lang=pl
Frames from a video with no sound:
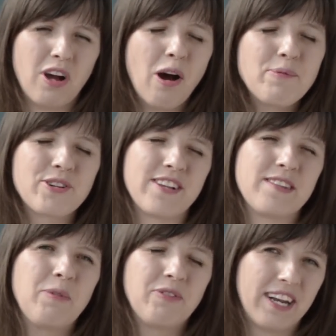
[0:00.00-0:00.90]
oprócz
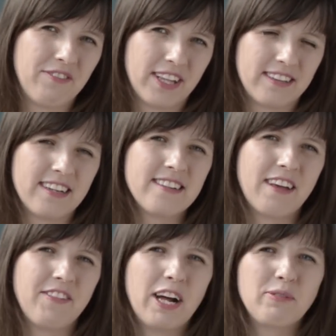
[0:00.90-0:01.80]
enzymów trawiennych
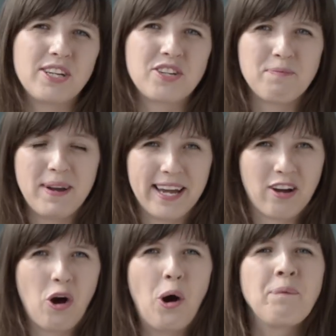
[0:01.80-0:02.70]
zawierał też
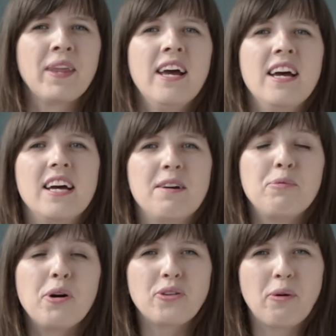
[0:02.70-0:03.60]
mleko, E,
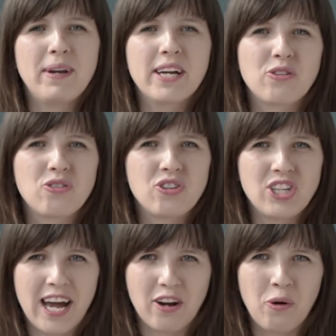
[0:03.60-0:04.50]
było to mleko z
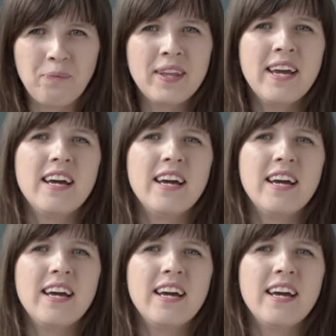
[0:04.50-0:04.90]
siarą.